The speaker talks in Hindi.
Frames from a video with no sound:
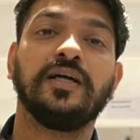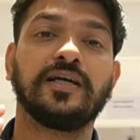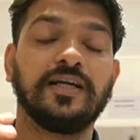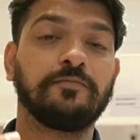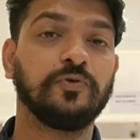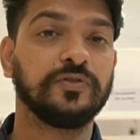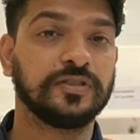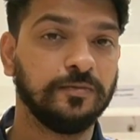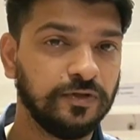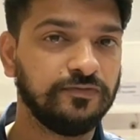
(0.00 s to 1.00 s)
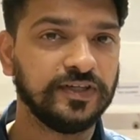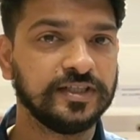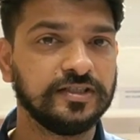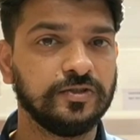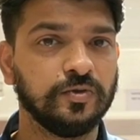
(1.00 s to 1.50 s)
अगर आपको सबरी
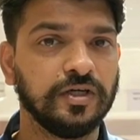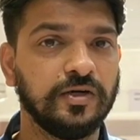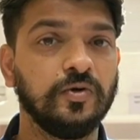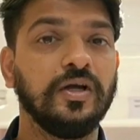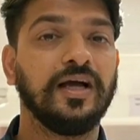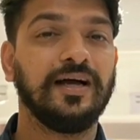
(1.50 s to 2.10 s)
फैशन से जुड़ना हो